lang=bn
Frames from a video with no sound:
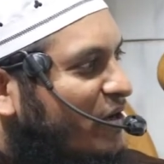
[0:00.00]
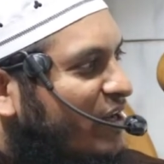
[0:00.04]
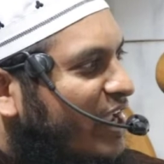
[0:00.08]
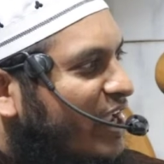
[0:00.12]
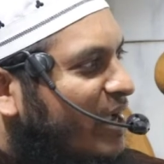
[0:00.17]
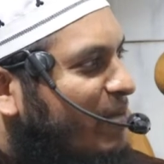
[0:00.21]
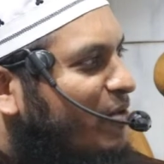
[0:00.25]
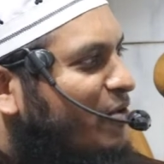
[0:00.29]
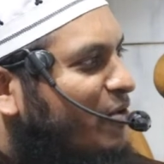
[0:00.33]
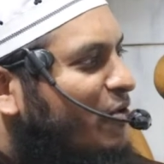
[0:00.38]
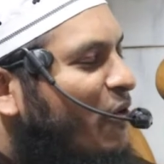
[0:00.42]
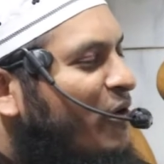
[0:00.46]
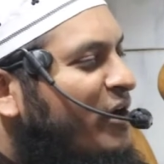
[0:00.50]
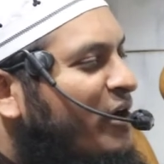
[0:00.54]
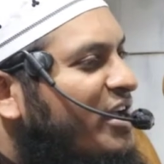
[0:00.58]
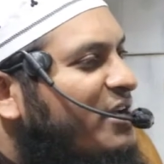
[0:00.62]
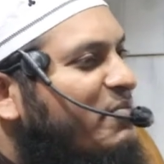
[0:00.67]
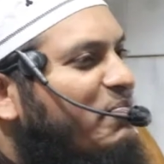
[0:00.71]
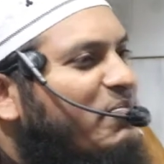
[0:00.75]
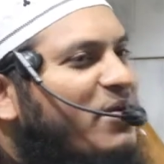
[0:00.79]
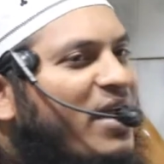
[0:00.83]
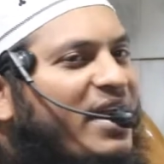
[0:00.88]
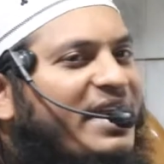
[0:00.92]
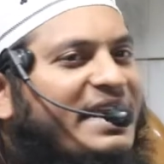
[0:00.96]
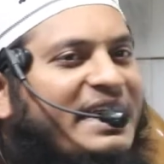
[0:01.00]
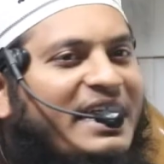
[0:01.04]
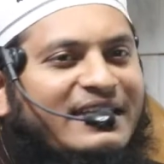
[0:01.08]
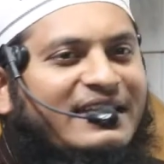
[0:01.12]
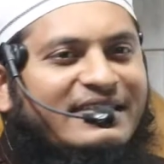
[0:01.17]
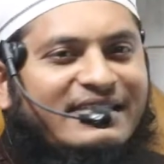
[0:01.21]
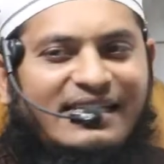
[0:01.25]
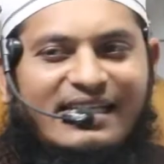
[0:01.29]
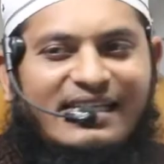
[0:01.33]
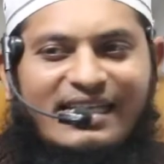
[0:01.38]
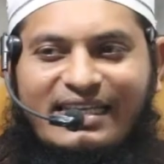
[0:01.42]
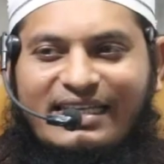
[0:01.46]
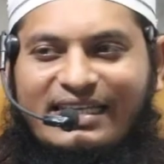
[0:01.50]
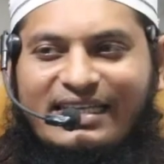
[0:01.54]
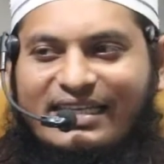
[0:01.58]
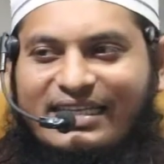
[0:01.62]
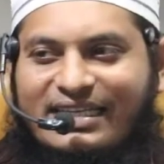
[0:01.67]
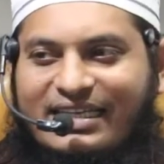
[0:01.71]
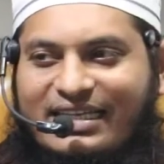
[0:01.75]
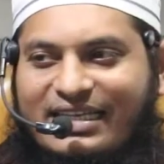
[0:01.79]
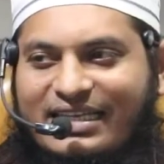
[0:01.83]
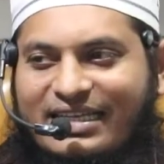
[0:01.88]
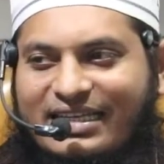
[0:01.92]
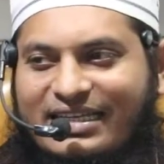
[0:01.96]
এমন অনেক প্রাণী আছে
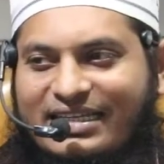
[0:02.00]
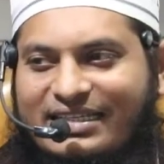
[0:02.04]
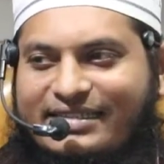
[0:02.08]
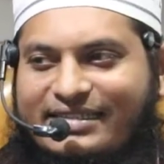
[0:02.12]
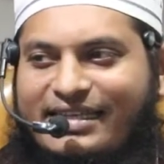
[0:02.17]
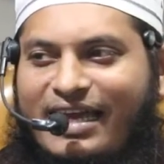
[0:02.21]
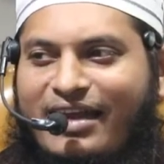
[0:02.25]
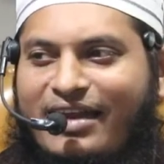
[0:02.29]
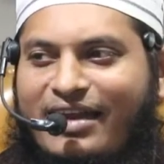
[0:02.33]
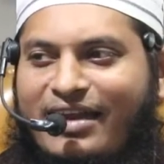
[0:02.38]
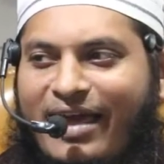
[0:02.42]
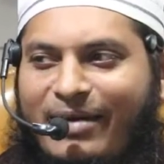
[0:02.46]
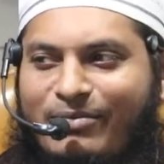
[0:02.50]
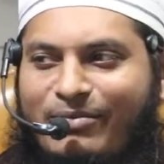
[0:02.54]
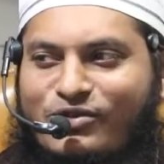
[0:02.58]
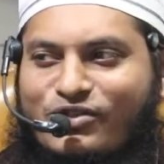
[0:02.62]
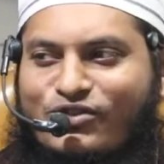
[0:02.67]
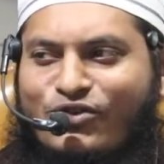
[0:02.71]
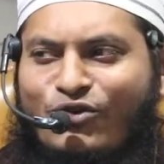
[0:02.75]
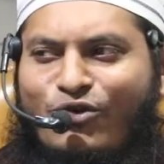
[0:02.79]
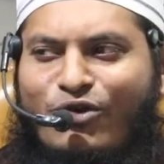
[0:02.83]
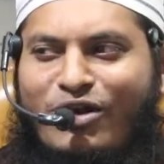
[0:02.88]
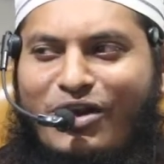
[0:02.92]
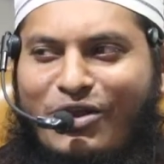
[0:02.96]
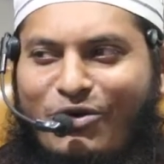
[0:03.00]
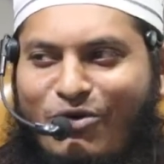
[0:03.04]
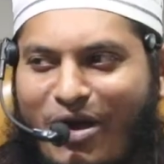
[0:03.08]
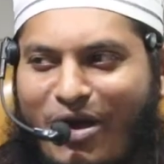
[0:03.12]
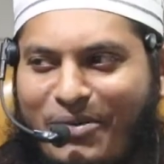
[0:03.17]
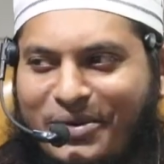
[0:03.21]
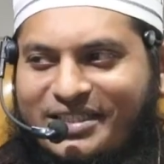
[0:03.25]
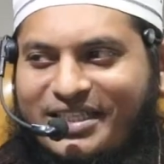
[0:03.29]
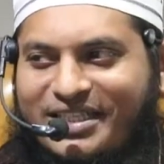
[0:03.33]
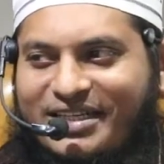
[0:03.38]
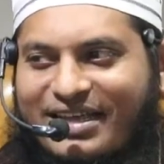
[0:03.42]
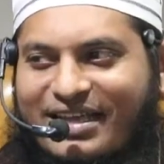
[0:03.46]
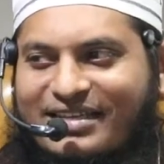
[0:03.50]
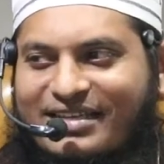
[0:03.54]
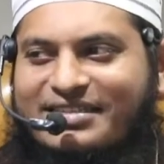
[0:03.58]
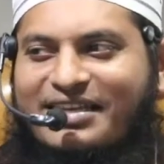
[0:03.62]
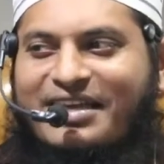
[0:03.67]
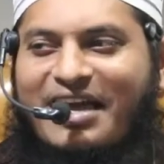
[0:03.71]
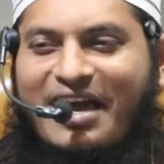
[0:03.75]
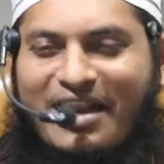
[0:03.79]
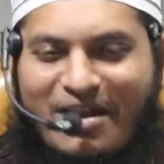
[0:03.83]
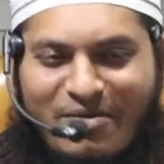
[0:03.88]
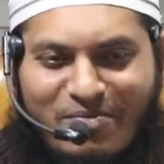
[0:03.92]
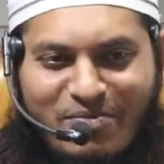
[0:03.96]
যার নাম শুনলেও আমাদের কাছে
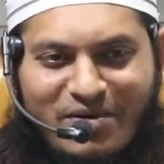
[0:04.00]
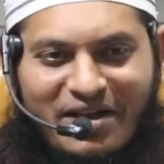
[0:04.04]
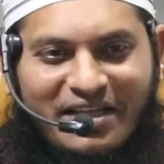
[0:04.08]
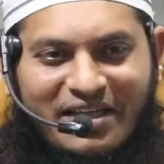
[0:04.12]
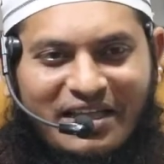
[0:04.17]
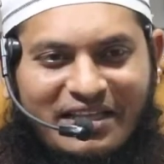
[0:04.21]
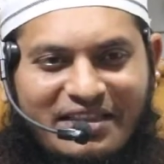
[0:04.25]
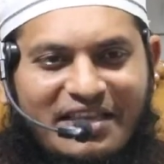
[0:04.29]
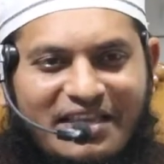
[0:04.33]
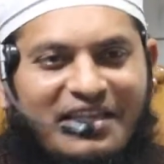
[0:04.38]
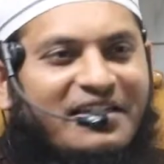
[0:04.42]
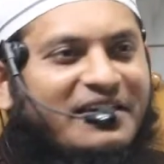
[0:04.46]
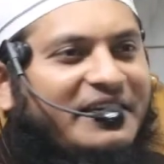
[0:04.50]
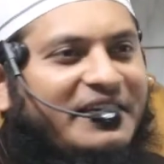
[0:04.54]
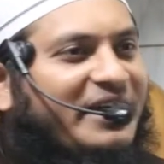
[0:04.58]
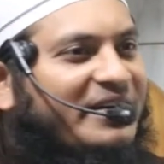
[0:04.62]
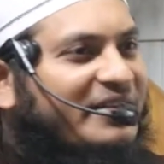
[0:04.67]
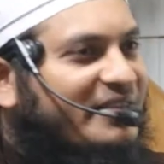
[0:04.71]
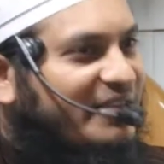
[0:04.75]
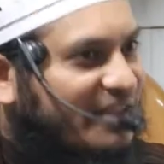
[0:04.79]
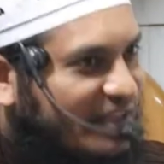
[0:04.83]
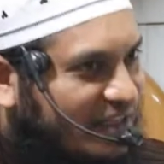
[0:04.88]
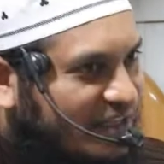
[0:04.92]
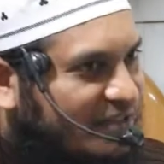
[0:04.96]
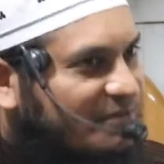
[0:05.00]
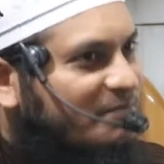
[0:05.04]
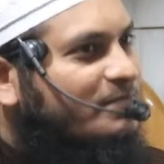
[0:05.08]
খারাপ লাগে ধিক্ষার দিই